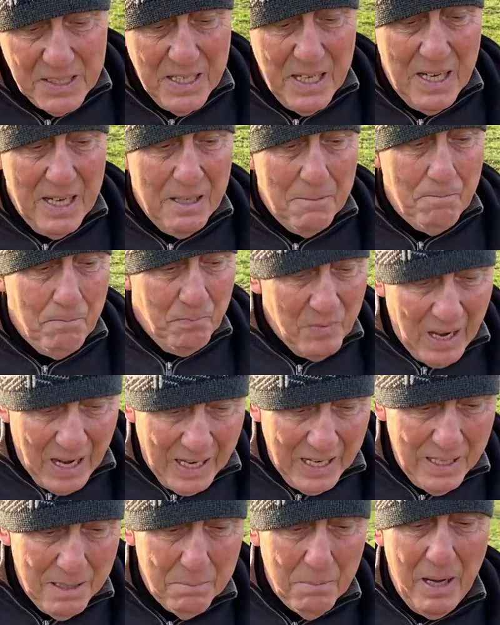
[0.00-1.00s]
ja,
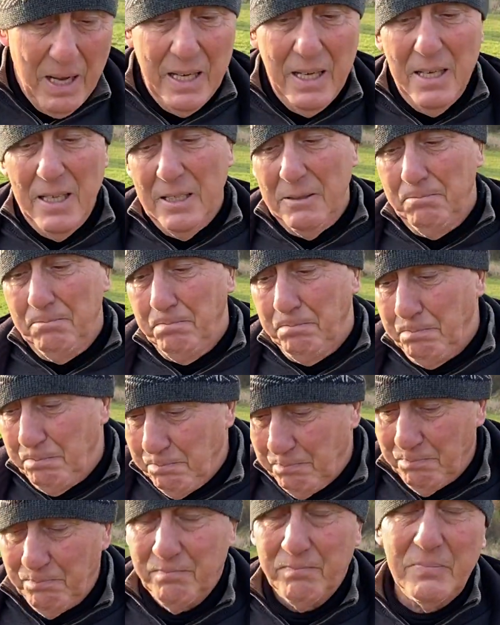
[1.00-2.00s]
einer meiner,
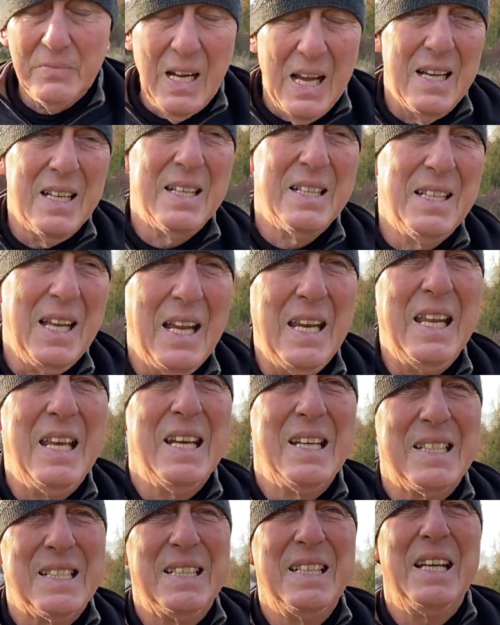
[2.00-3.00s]
nenne ich
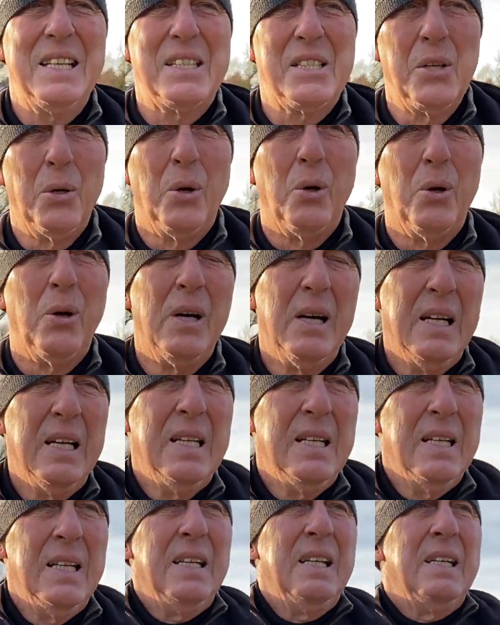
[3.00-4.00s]
jetzt nicht so,
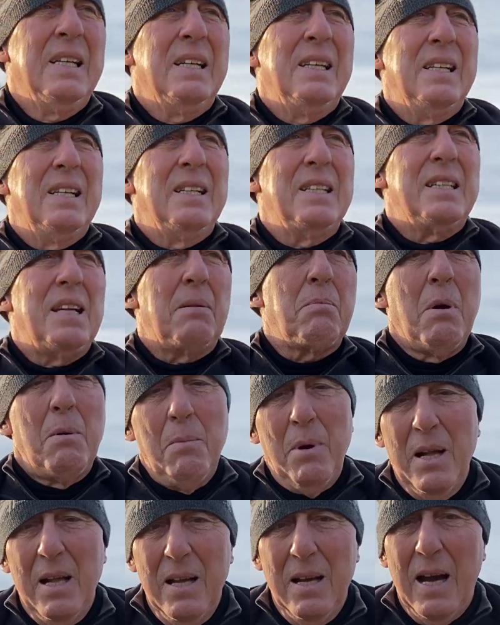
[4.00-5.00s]
äh, sagen wir
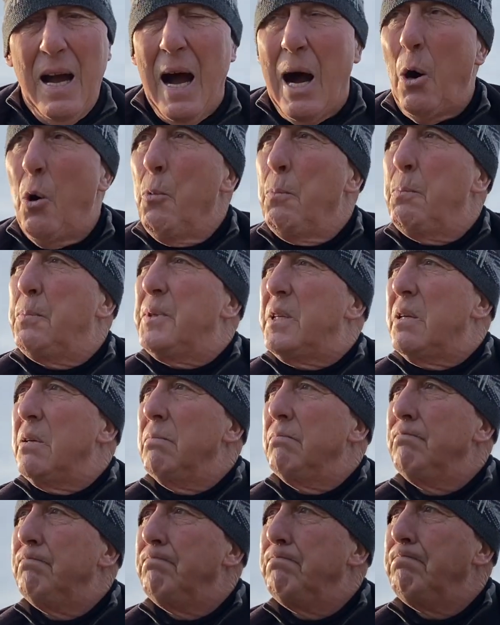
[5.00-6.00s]
mal,
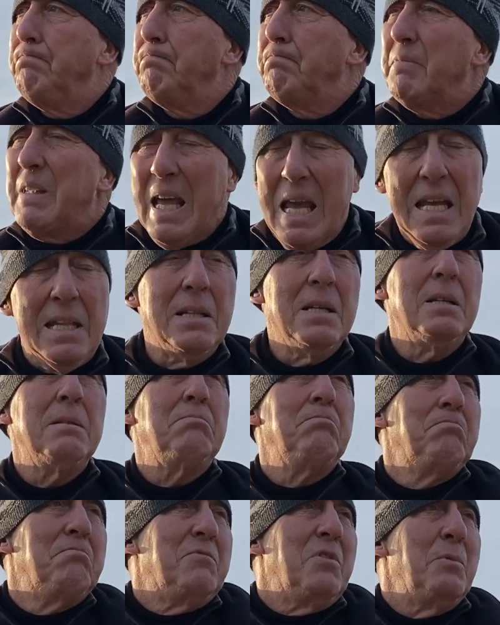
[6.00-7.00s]
Hauptgegner
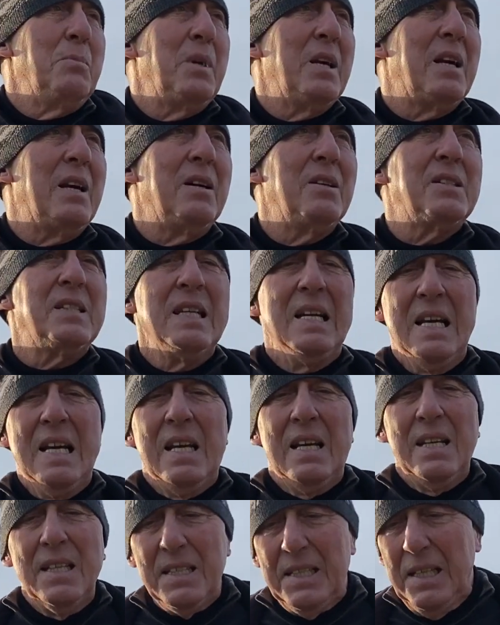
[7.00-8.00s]
von mir aus
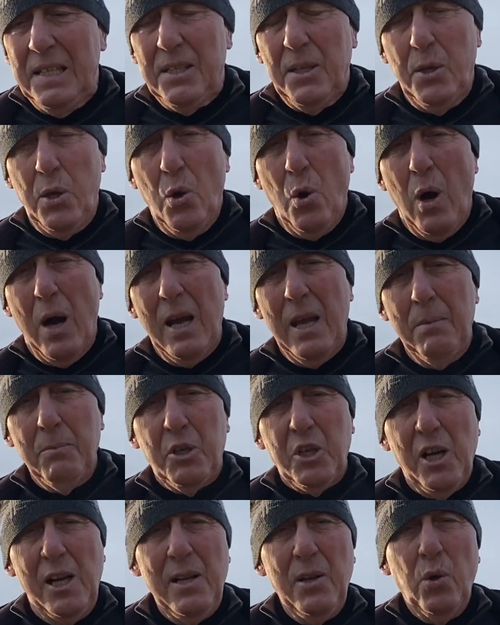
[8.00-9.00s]
ist dieser Joachim
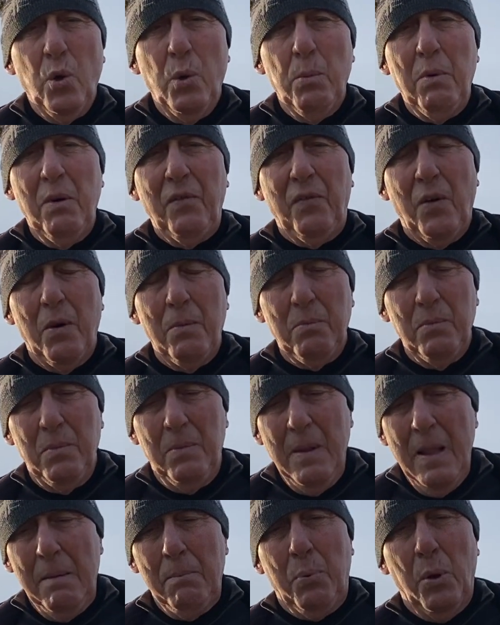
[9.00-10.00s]
Schellenhuber vom
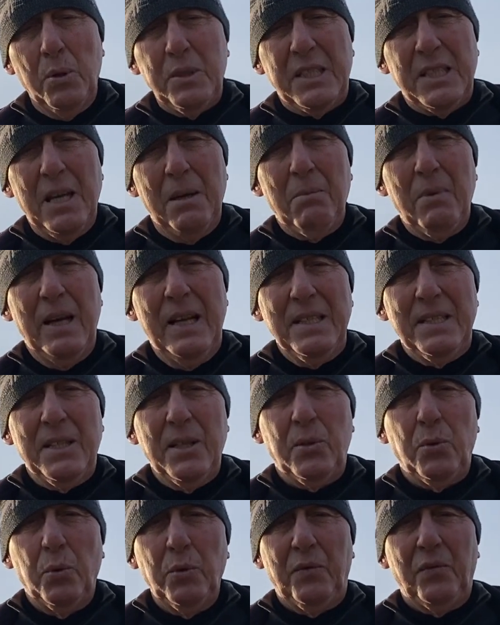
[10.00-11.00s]
Potsdamer
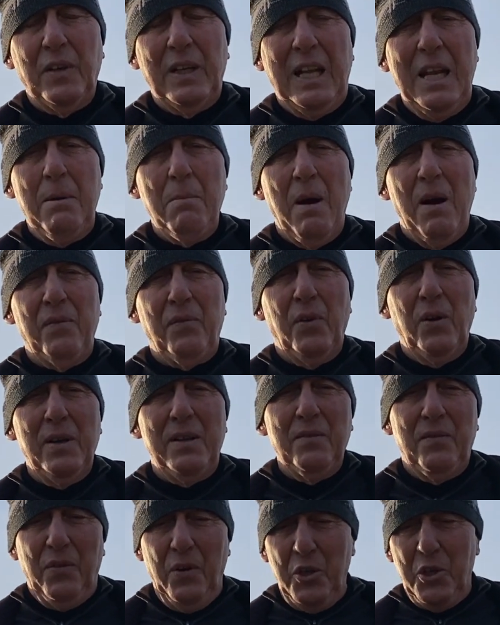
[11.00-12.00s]
Institut für
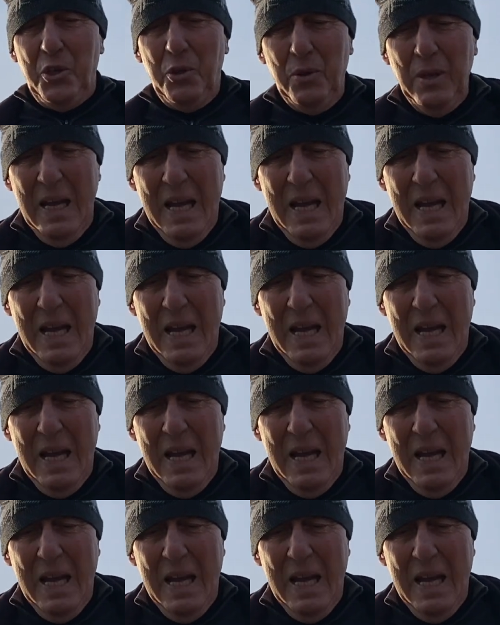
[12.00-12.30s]
Klimafolgenforschung,